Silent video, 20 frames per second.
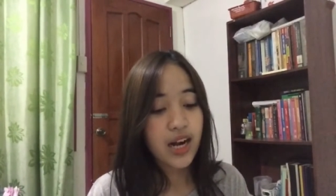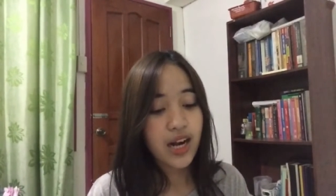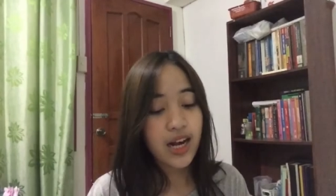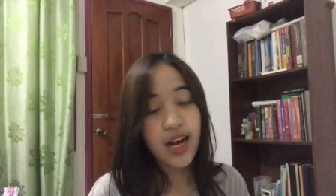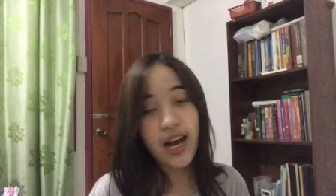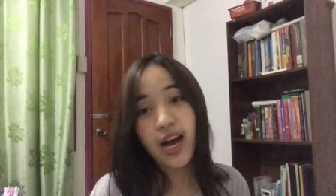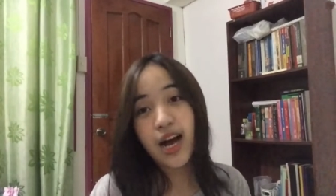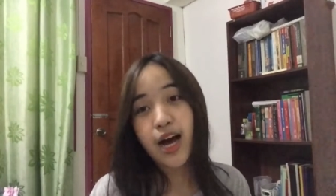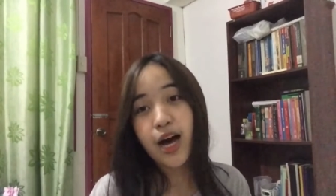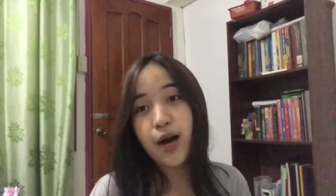
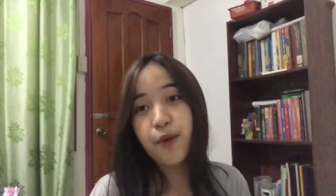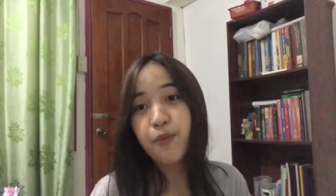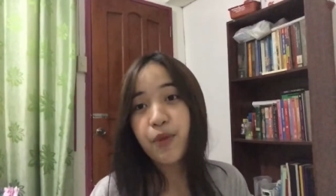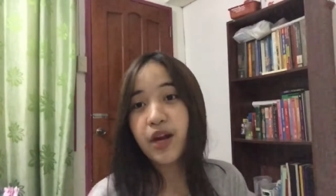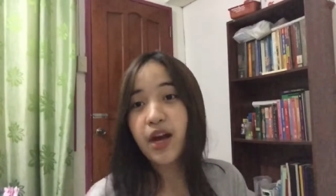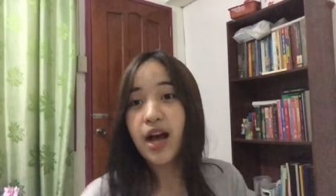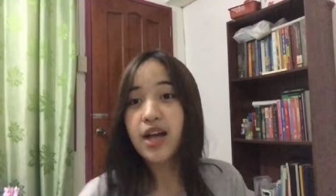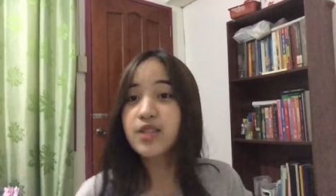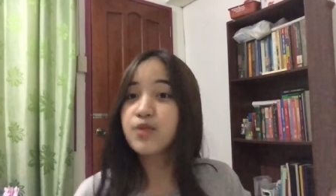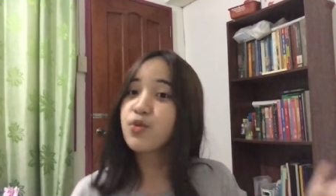nga
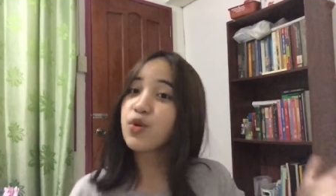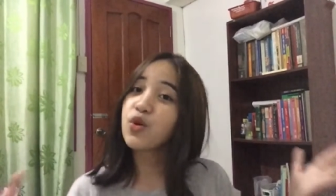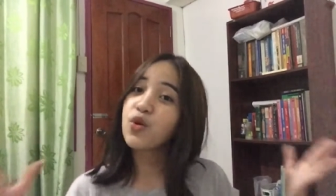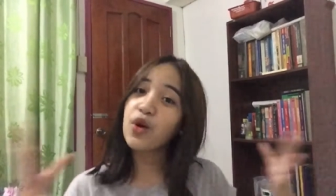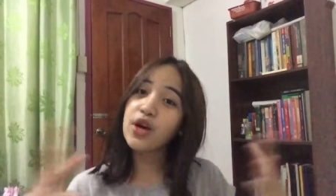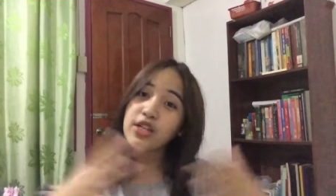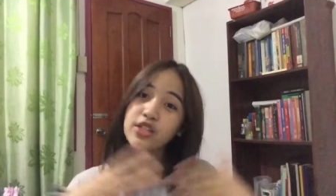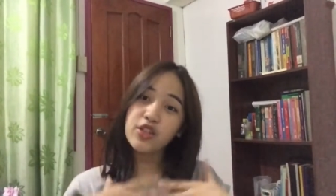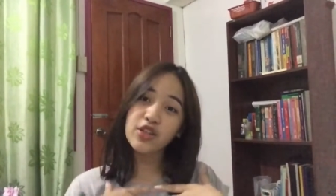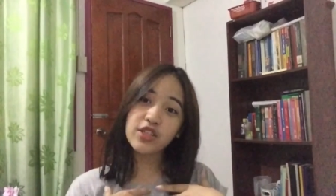mag-ask mag
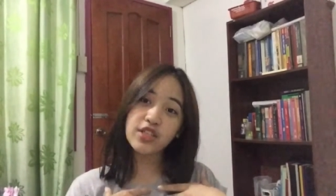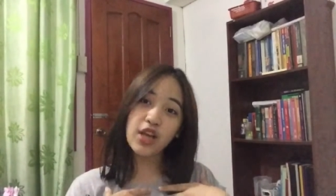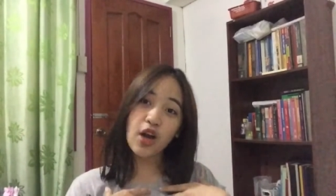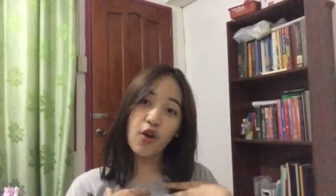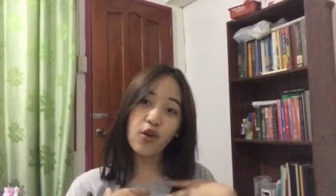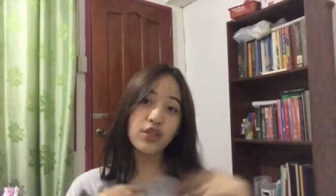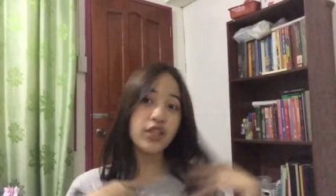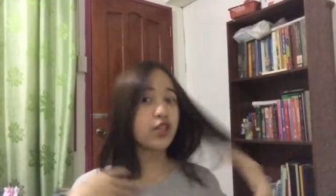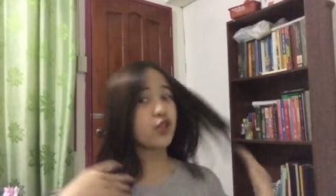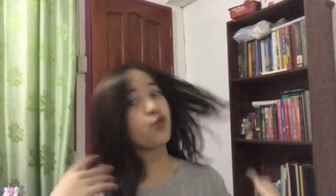question sa
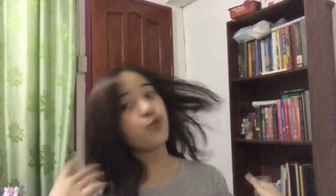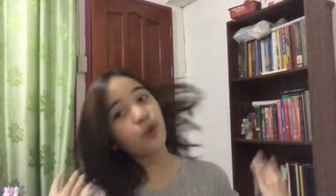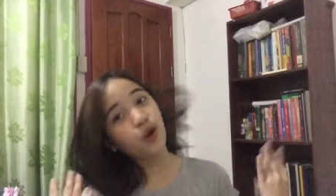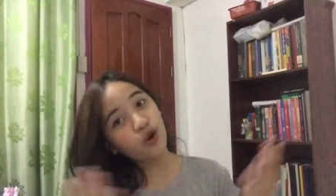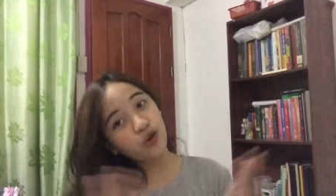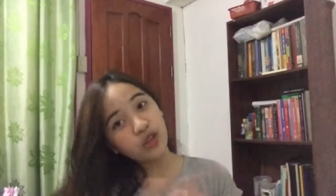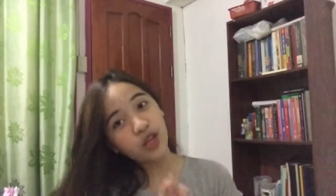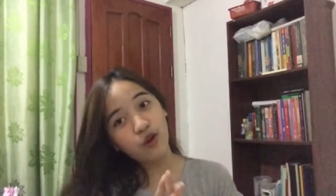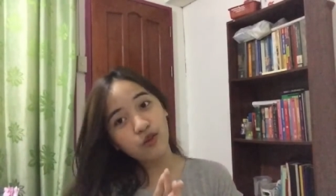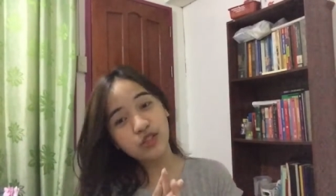ako dito
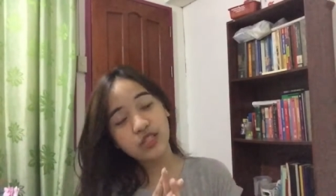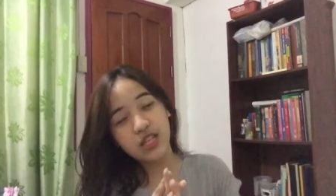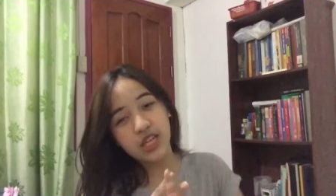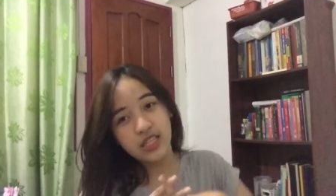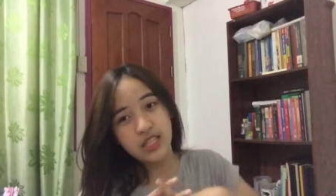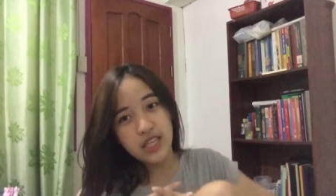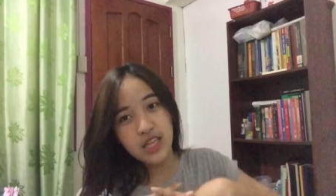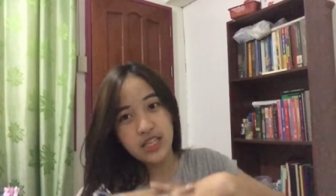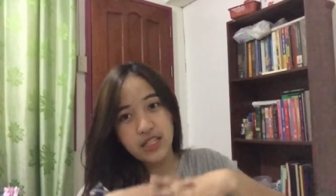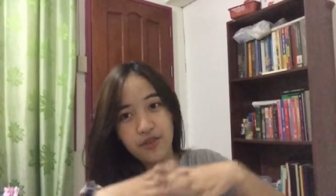bakon na ako sila
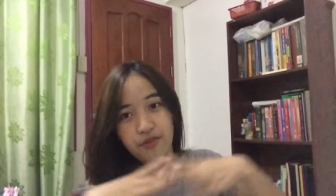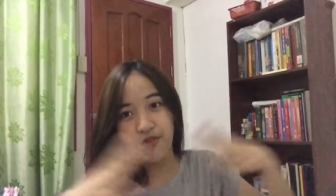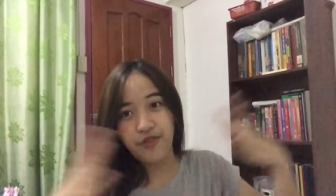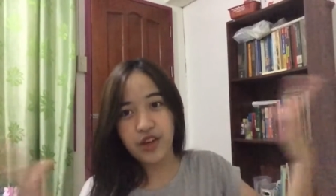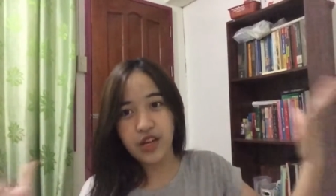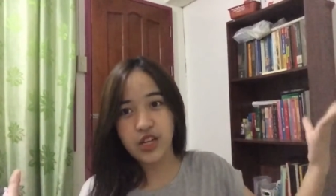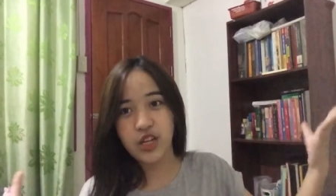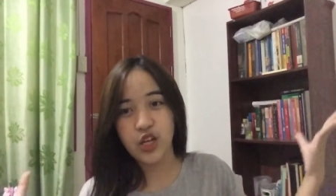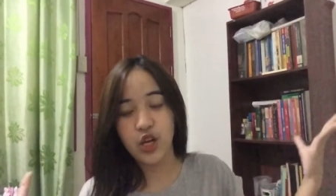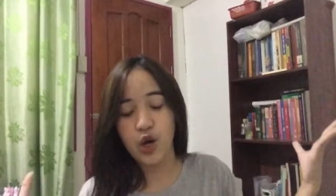dili sa
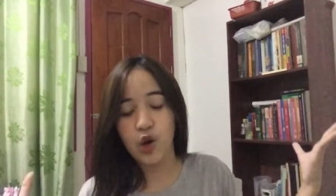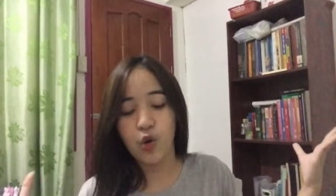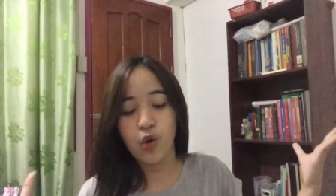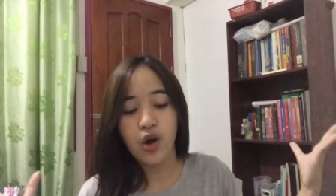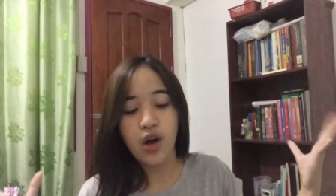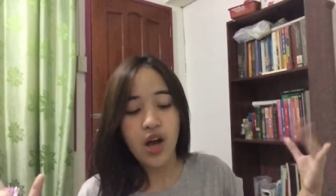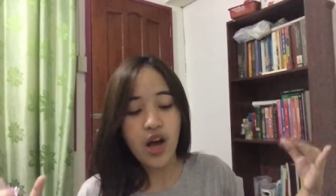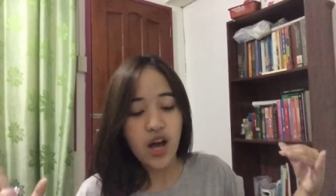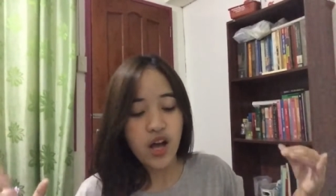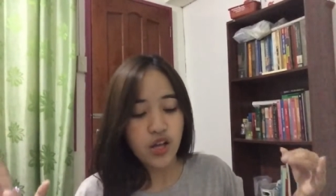video
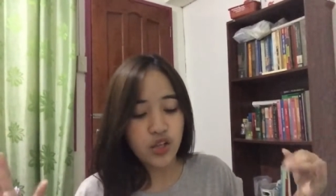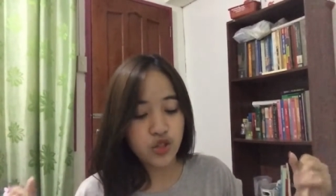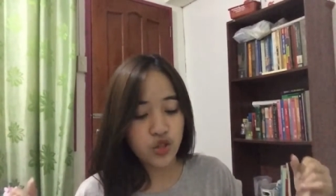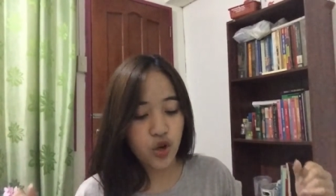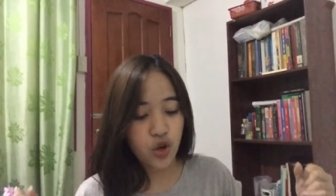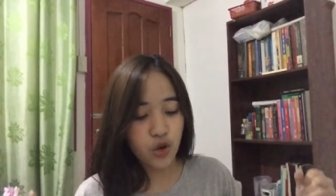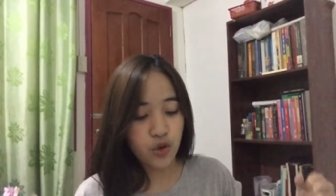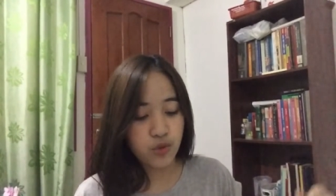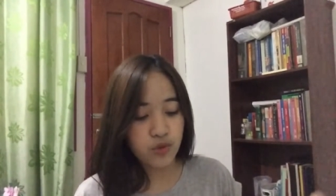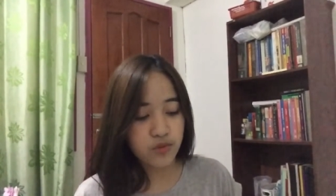
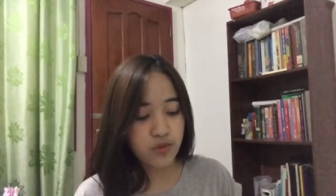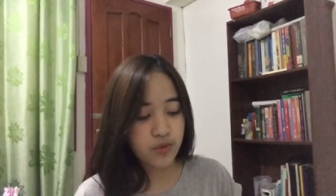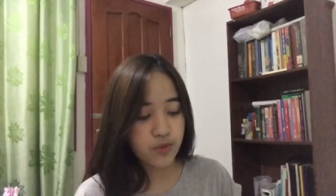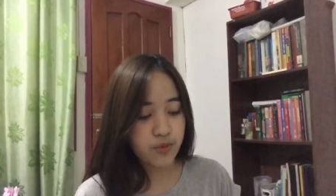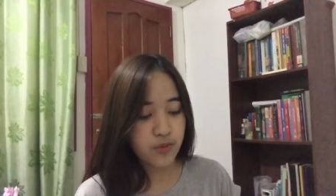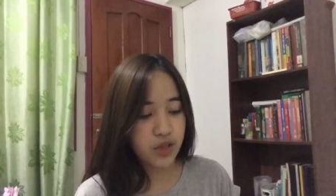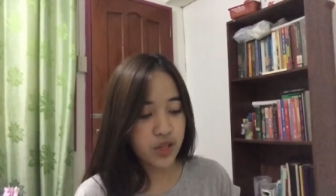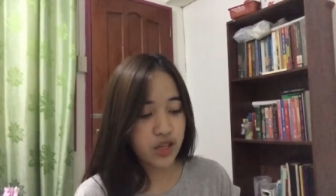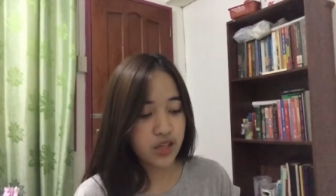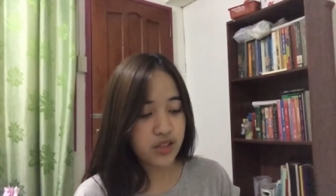so
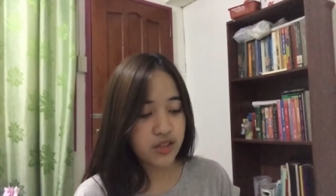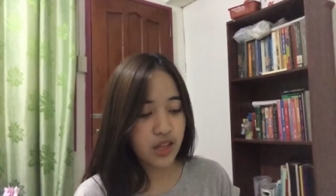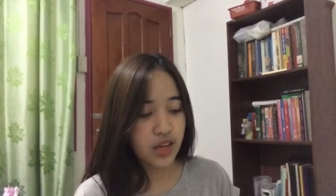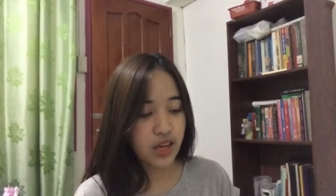murag